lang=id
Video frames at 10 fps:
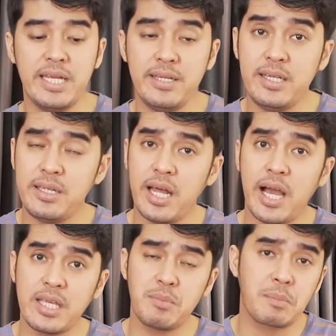ini tidak
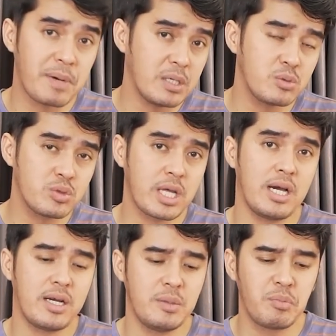hanya berpangku
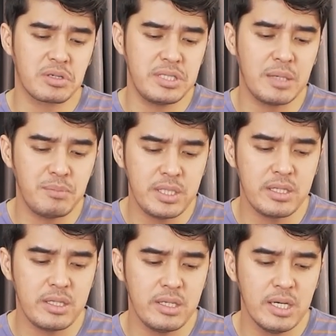tangan dan berdiam
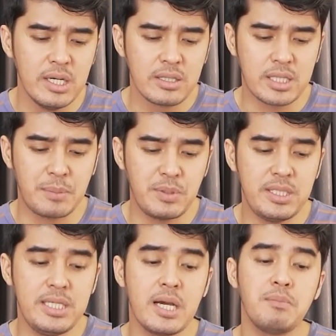diri, tetapi
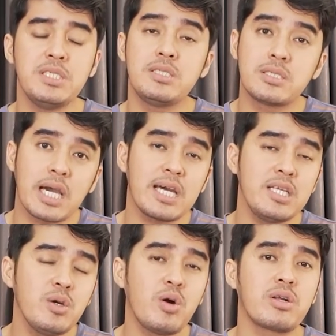dia
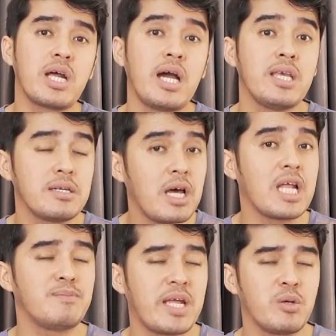mencari orang yang
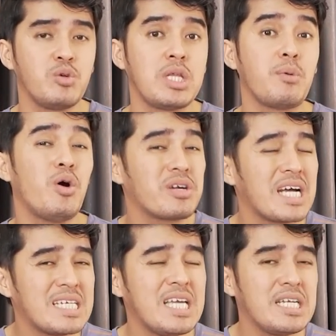dalam tanda kutip
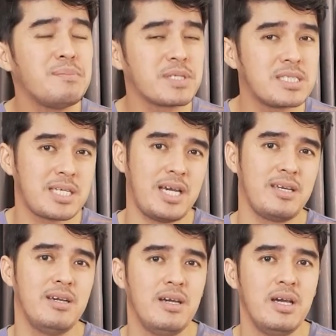orang yang dipercaya,
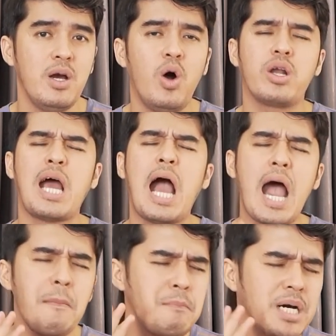orang
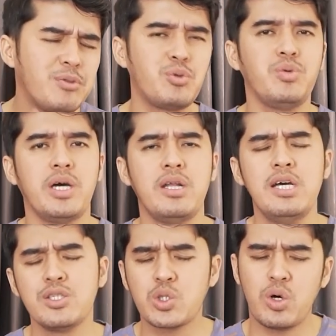hamba Tuhan,
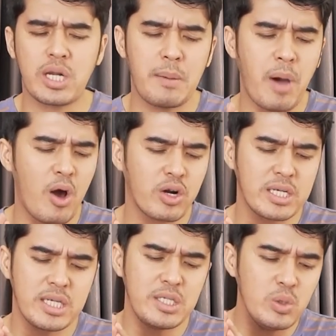seorang
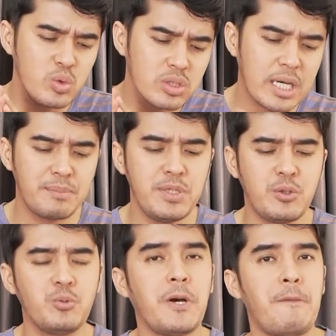orang yang diurapi
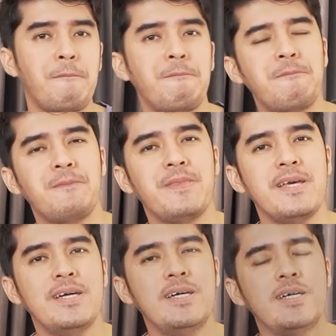Tuhan.
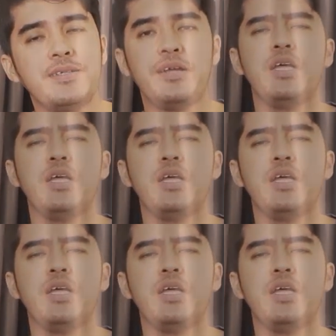Dan